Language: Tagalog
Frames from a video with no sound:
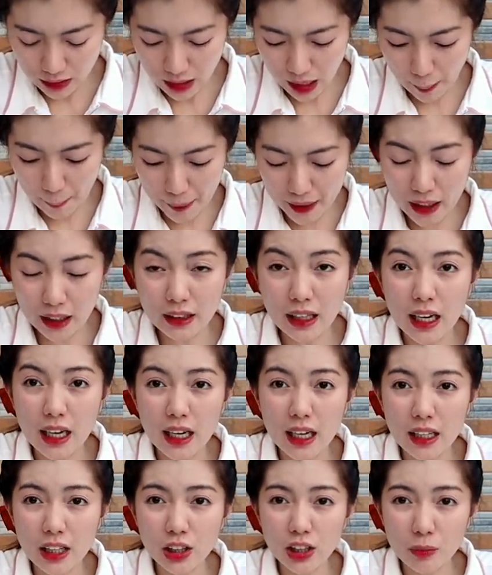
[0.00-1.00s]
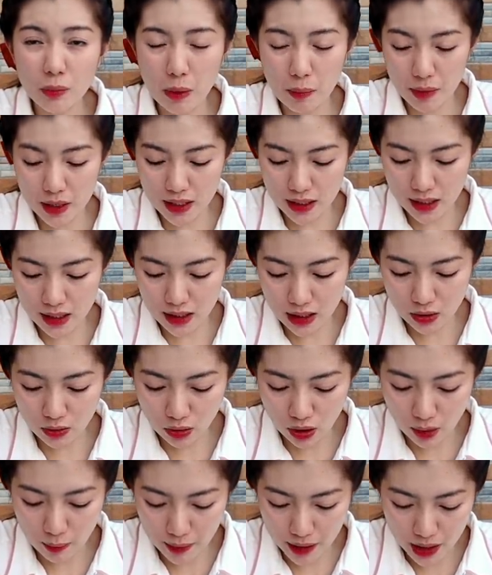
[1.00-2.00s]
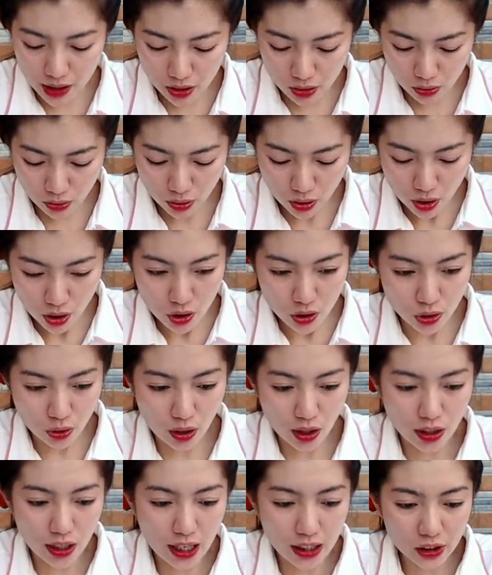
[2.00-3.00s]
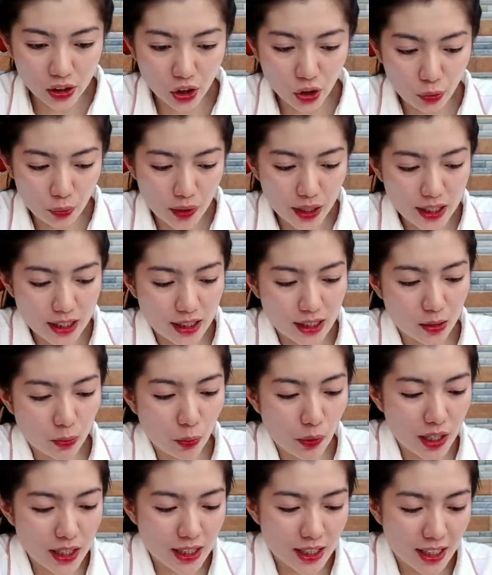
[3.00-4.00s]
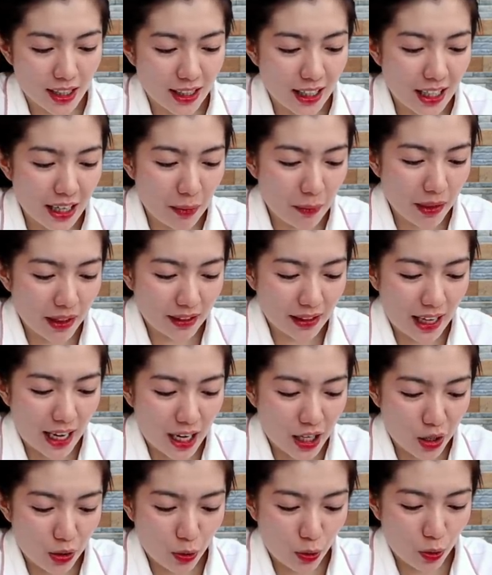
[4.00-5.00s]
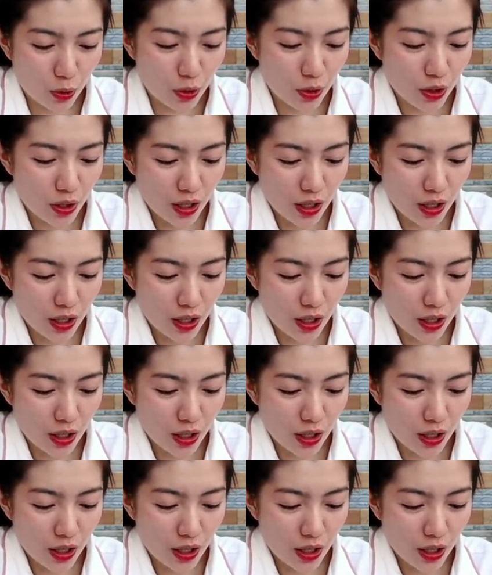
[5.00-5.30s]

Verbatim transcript: Dapat lang talaga dito mabilis kasi yung kamay nyo. So, another whisk, whisk na naman tayo.